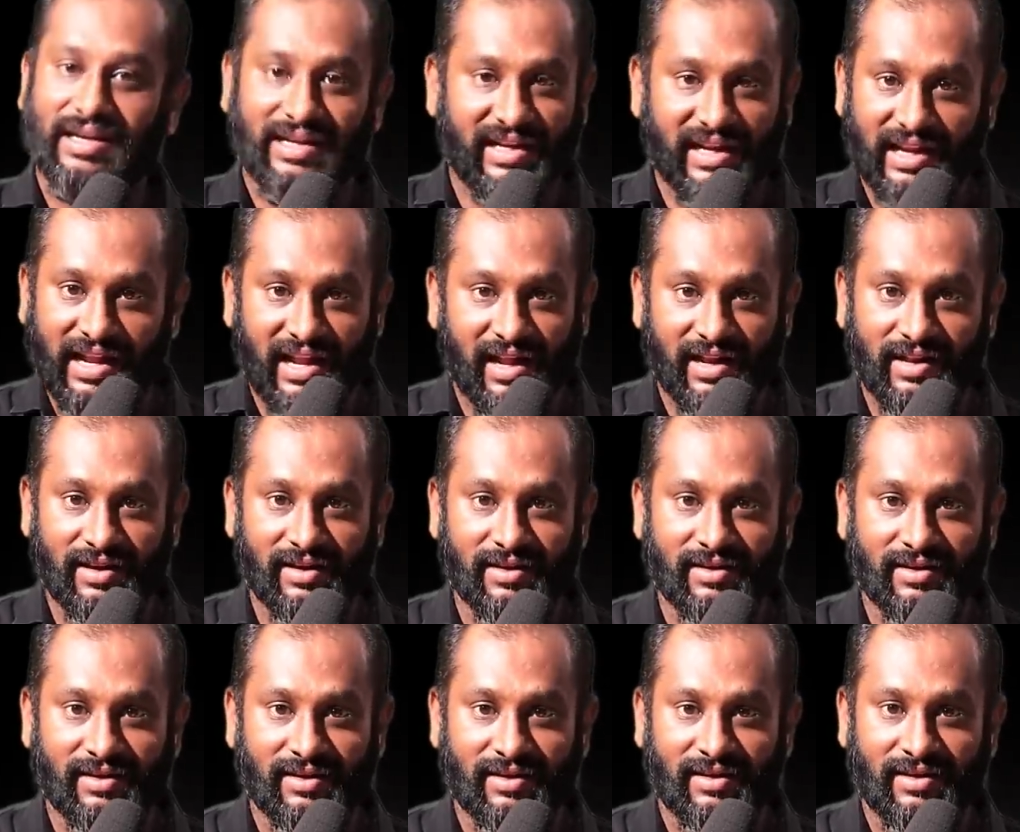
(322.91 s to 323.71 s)
நிழல்
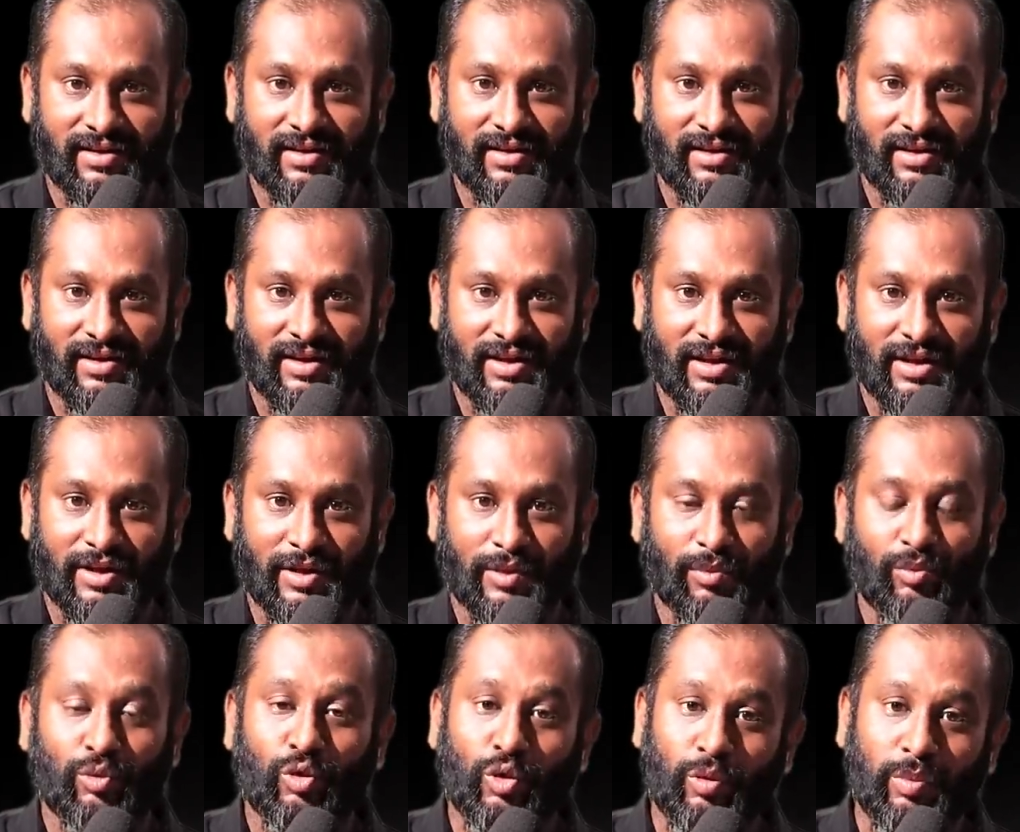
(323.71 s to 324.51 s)

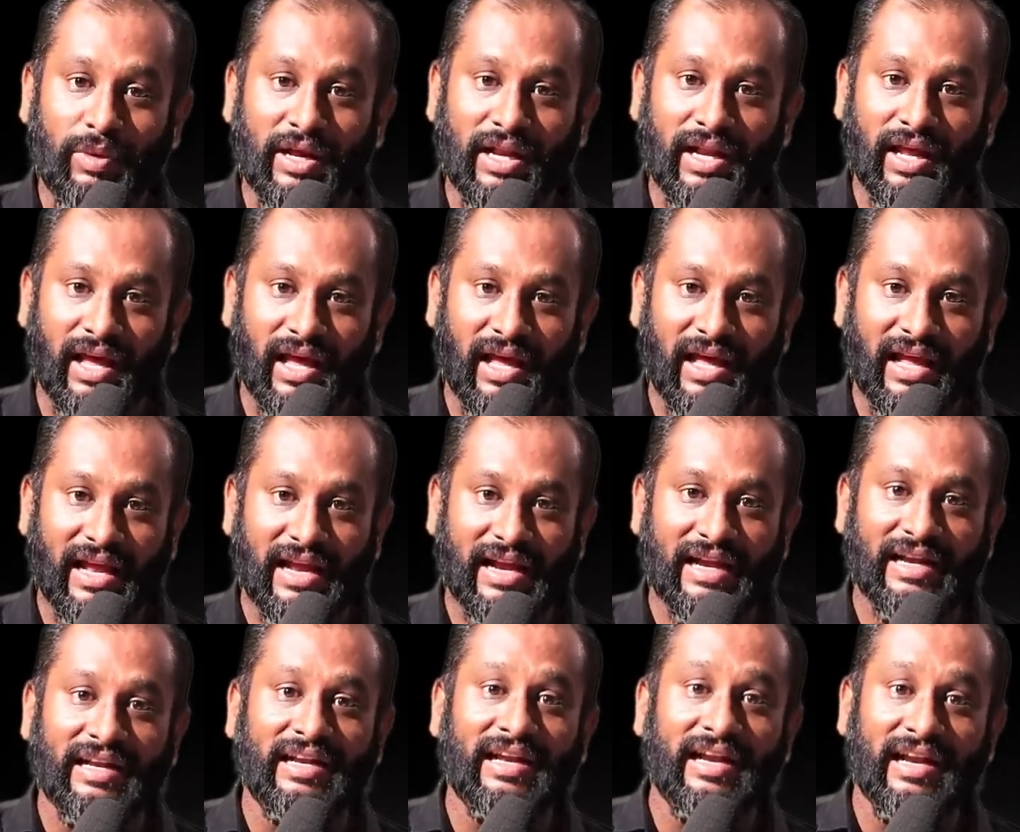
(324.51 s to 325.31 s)
பூமியில்
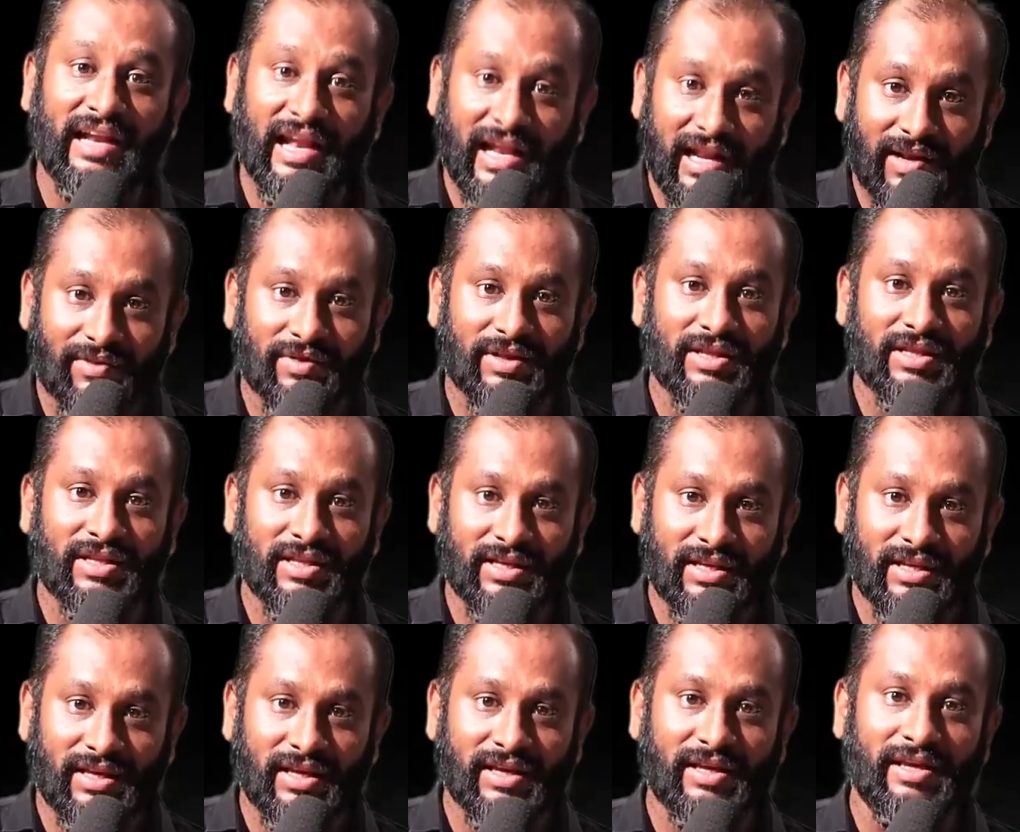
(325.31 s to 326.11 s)
நிழல்
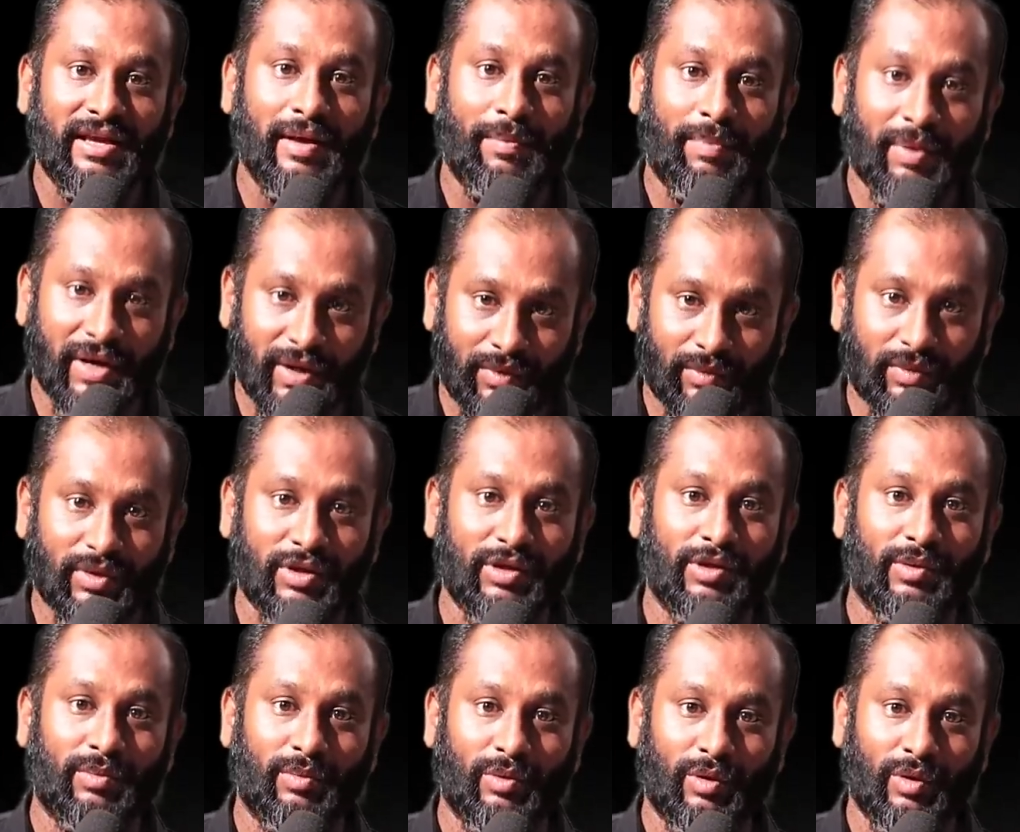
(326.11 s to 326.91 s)
வந்து எப்படி
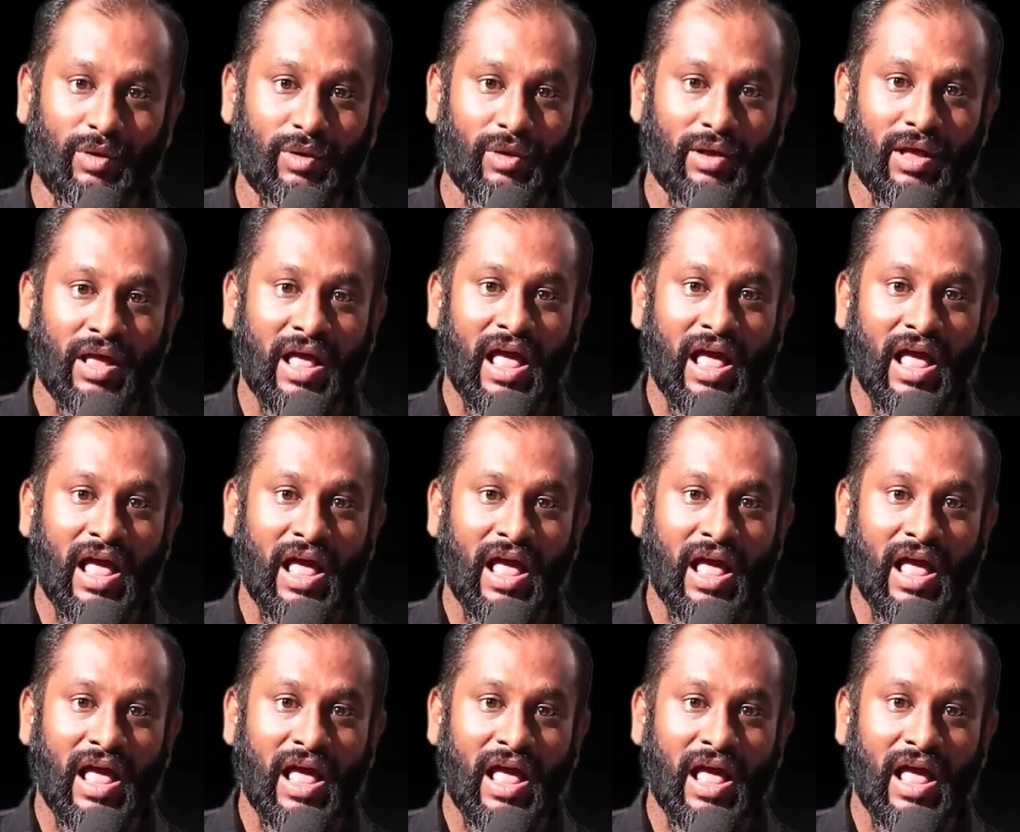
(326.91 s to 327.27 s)
உழுகுமோ